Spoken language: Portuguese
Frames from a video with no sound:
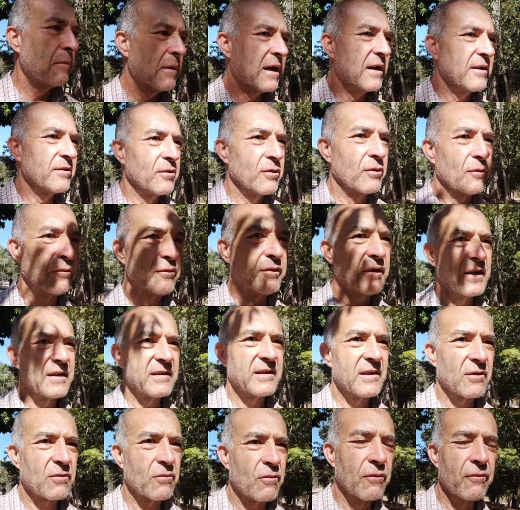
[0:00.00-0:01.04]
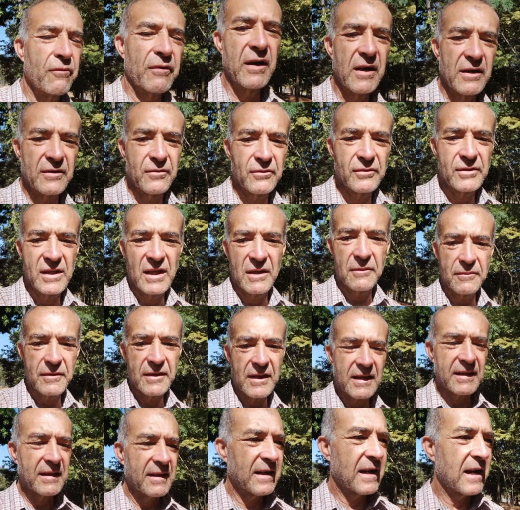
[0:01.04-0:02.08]
Mas eu ouvi essa conversa uns tempos
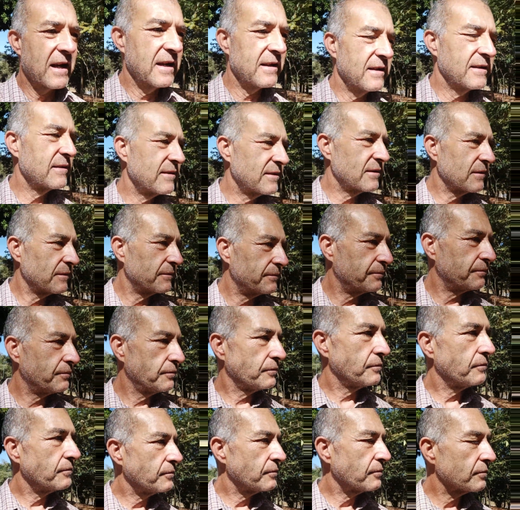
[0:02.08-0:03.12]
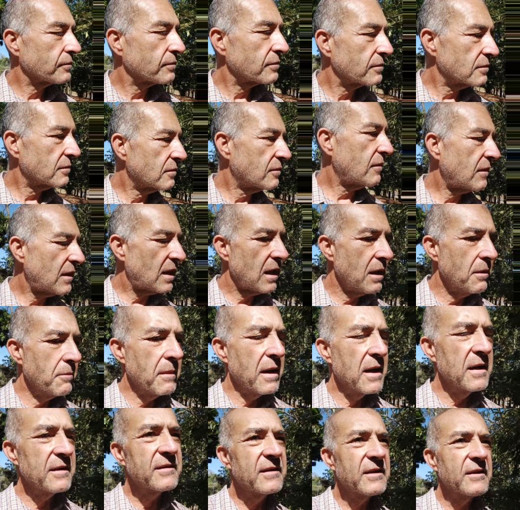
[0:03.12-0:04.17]
atrás.
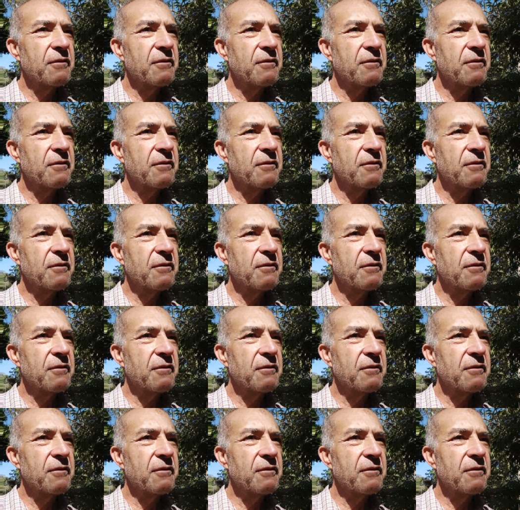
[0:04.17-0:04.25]
Mas